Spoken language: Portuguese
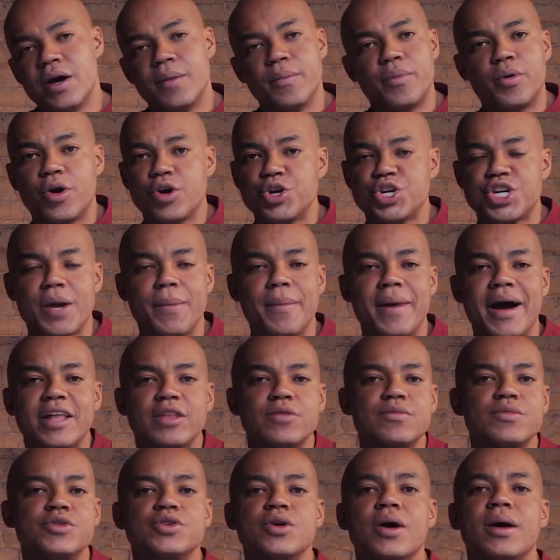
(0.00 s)
porque o
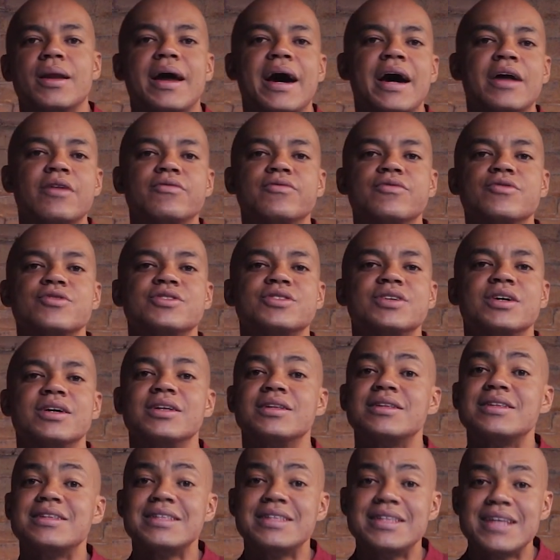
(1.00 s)
chamado missionário você
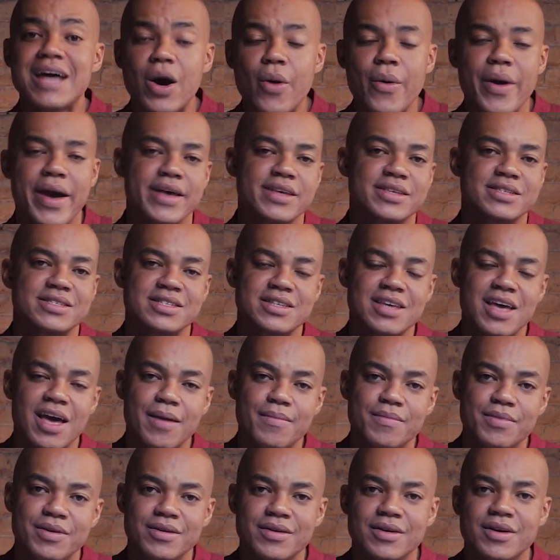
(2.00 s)
não
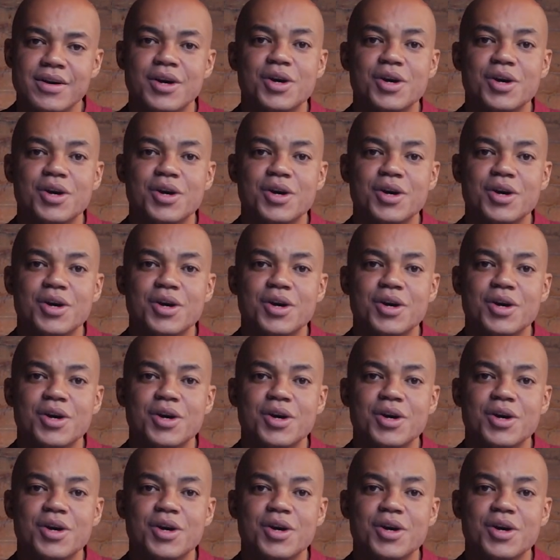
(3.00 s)
recebe